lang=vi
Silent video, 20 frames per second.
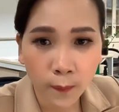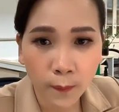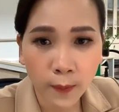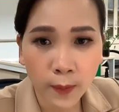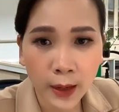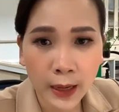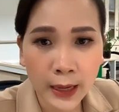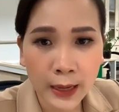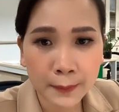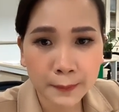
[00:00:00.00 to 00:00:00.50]

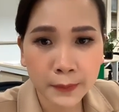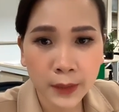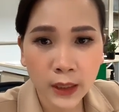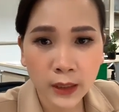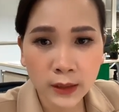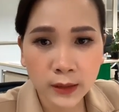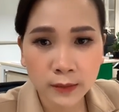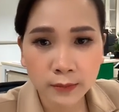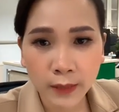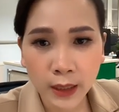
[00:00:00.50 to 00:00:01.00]
Hòa
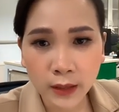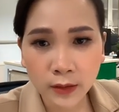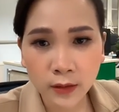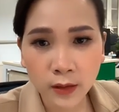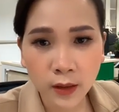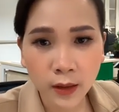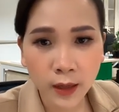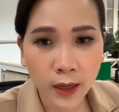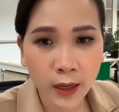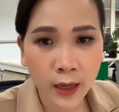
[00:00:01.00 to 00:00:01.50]
Bình, bạn
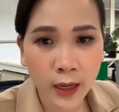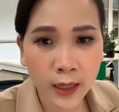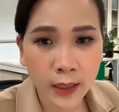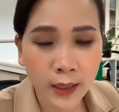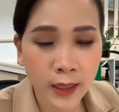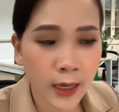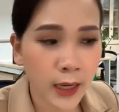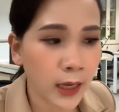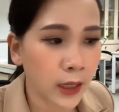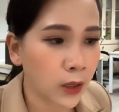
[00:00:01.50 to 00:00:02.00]
Hương
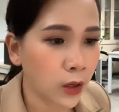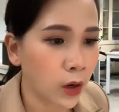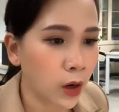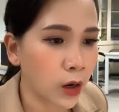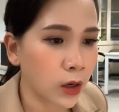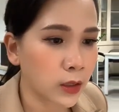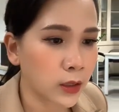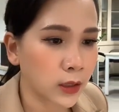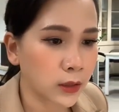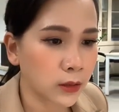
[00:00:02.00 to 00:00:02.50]
Hanna có
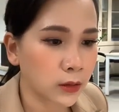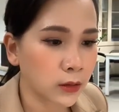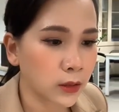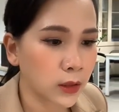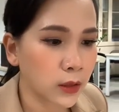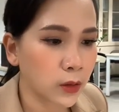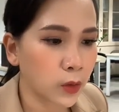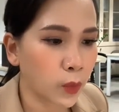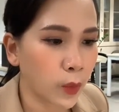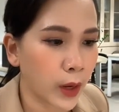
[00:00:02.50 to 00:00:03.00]
hỏi là thời tiết
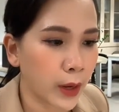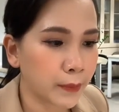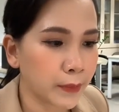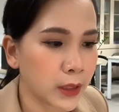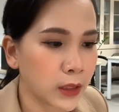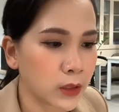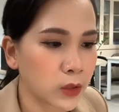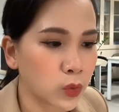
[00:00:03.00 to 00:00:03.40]
ở Hòa Bình